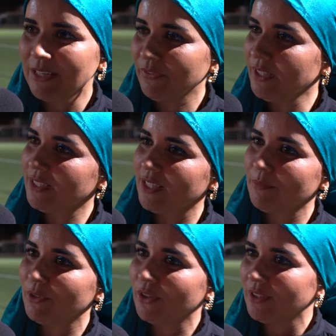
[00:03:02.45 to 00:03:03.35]
2000 كتاب
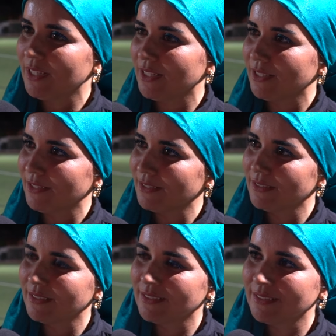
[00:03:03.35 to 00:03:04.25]
طيب تقعد اناني
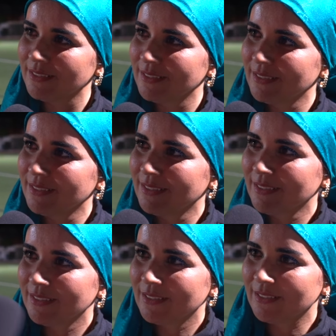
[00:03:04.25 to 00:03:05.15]

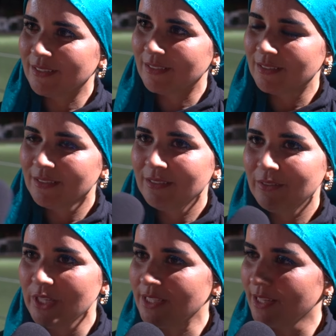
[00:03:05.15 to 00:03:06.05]
وشنو اخر؟
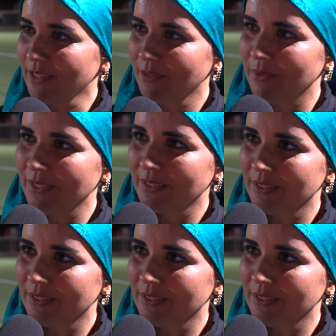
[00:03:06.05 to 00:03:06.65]
يا صاحبي